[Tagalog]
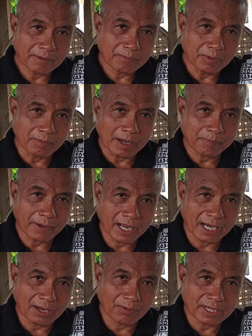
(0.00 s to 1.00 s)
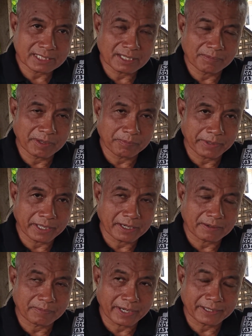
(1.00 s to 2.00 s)
Pumapangalawa si BP
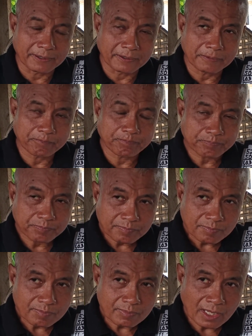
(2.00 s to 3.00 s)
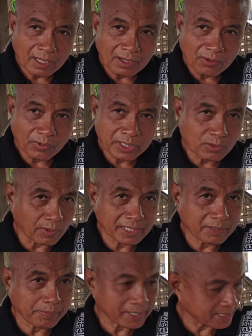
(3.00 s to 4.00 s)
Robredo with 20%.